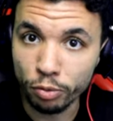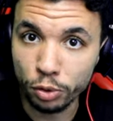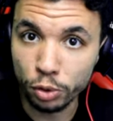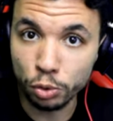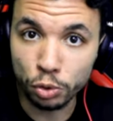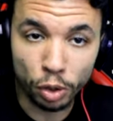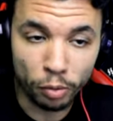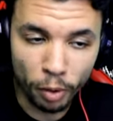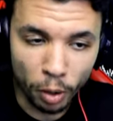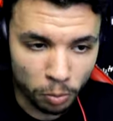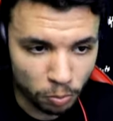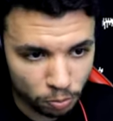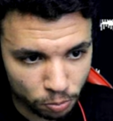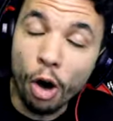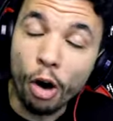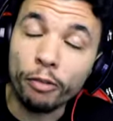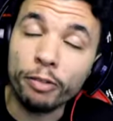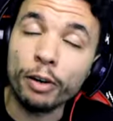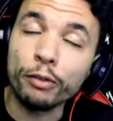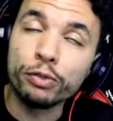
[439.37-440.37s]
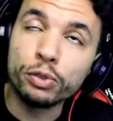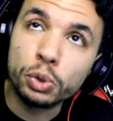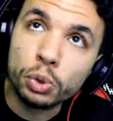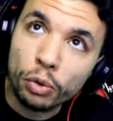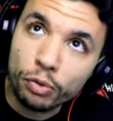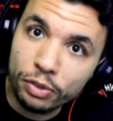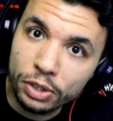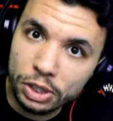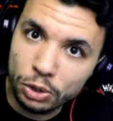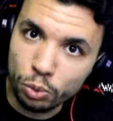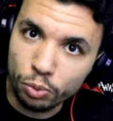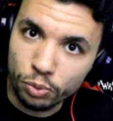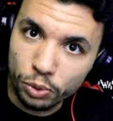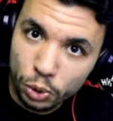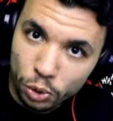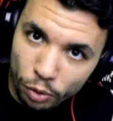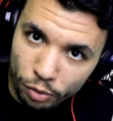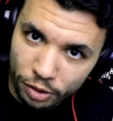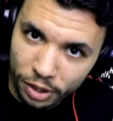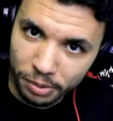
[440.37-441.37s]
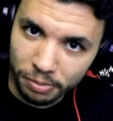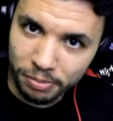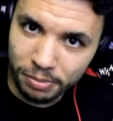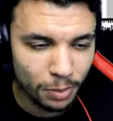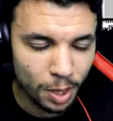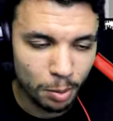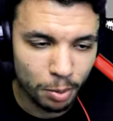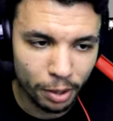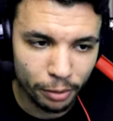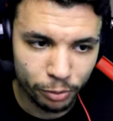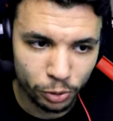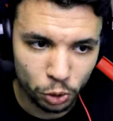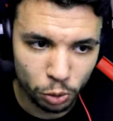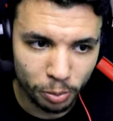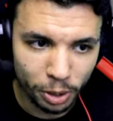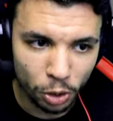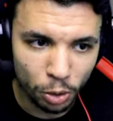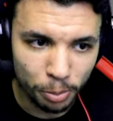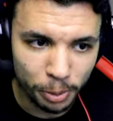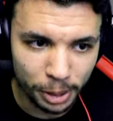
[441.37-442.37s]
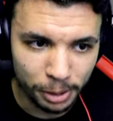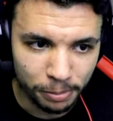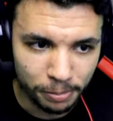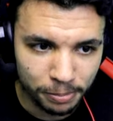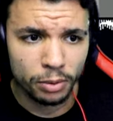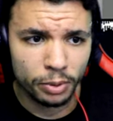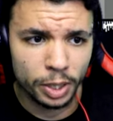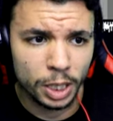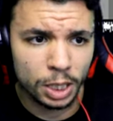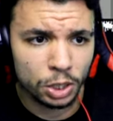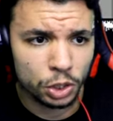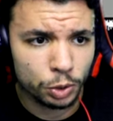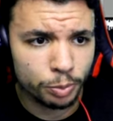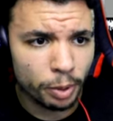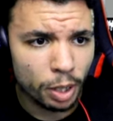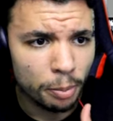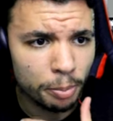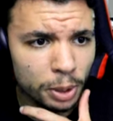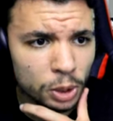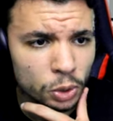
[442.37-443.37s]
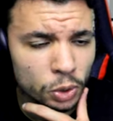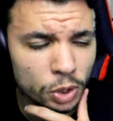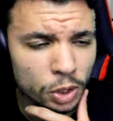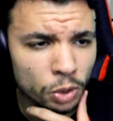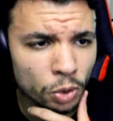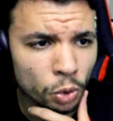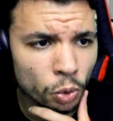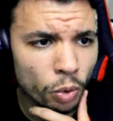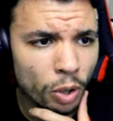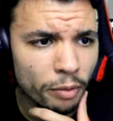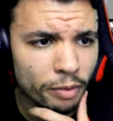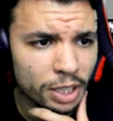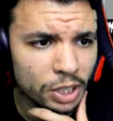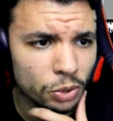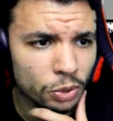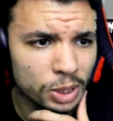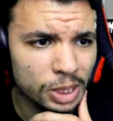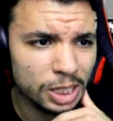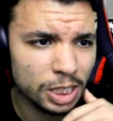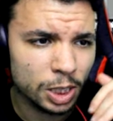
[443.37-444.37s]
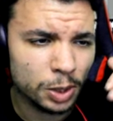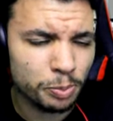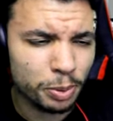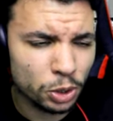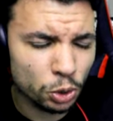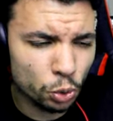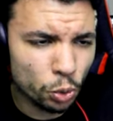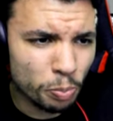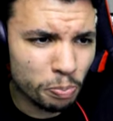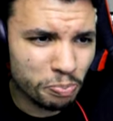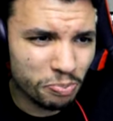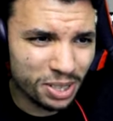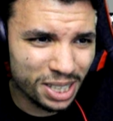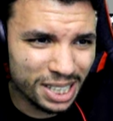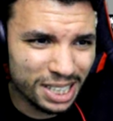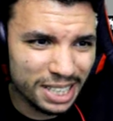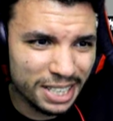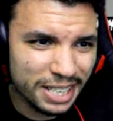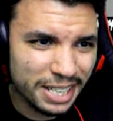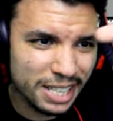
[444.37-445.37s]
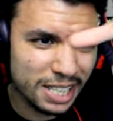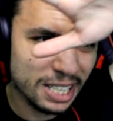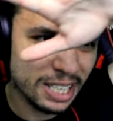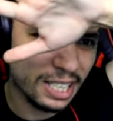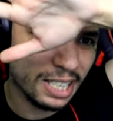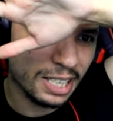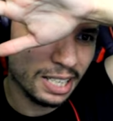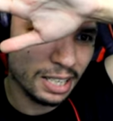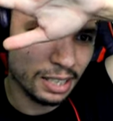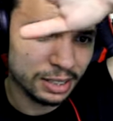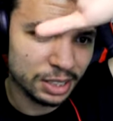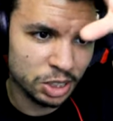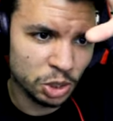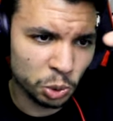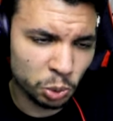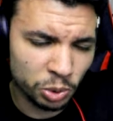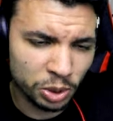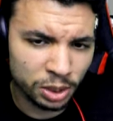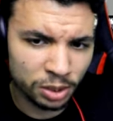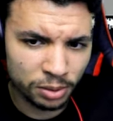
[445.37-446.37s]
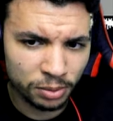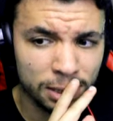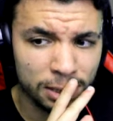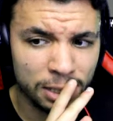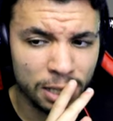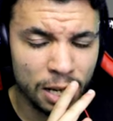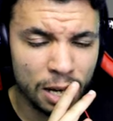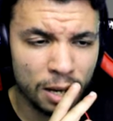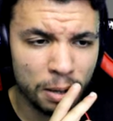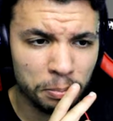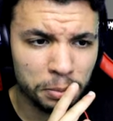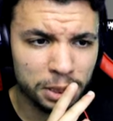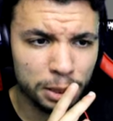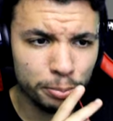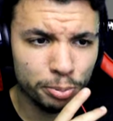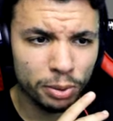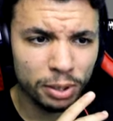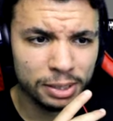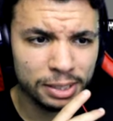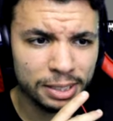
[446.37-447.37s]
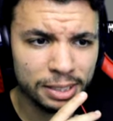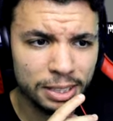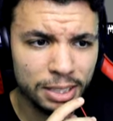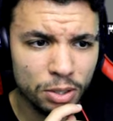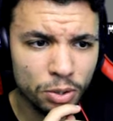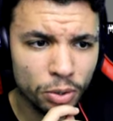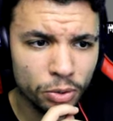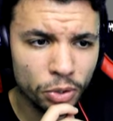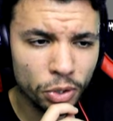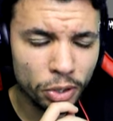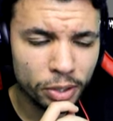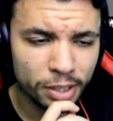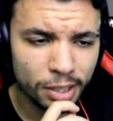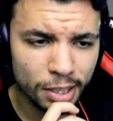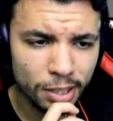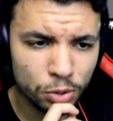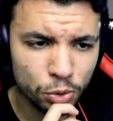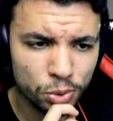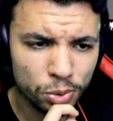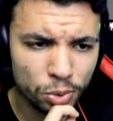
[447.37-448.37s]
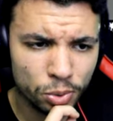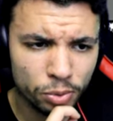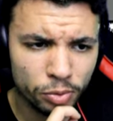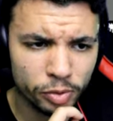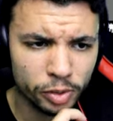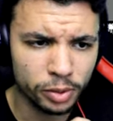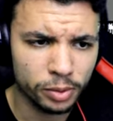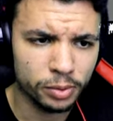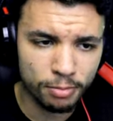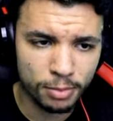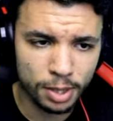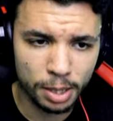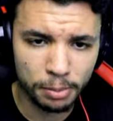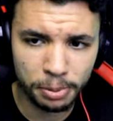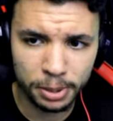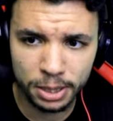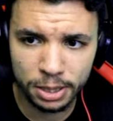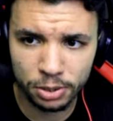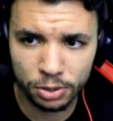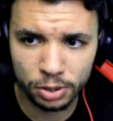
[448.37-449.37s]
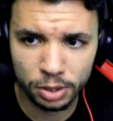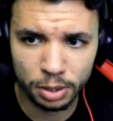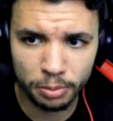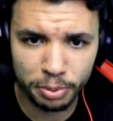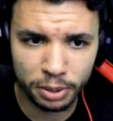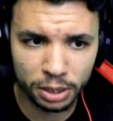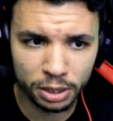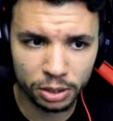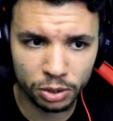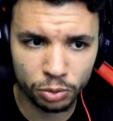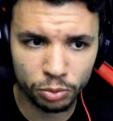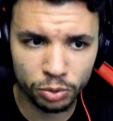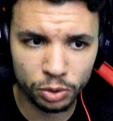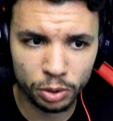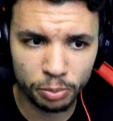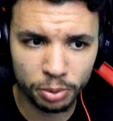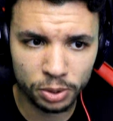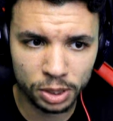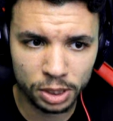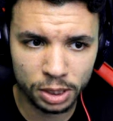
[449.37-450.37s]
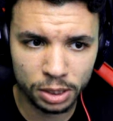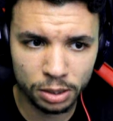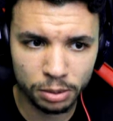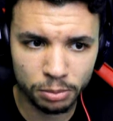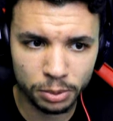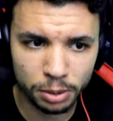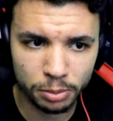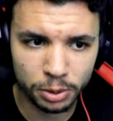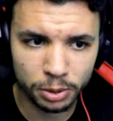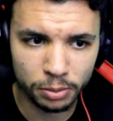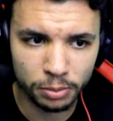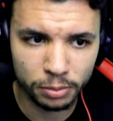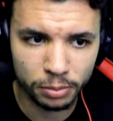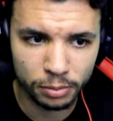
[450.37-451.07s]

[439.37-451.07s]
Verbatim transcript: fille, ça va. Enfin, futur fils ou future fille. Mais bref, tu m'as compris. Ouais, je me rappelle de cet endroit avec des espèces de piliers et ainsi de suite. C'est un petit peu un style Undertale, je trouve. Après, je sais pas qu'est-ce que vous en pensez, mais bon.